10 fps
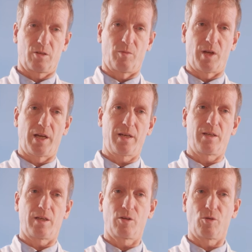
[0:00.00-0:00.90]
Zum einen
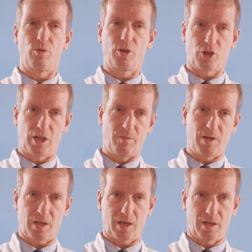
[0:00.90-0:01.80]
den chronisch
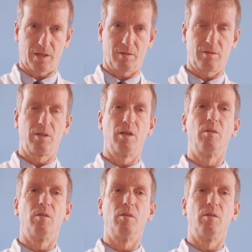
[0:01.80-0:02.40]
Leberkranken,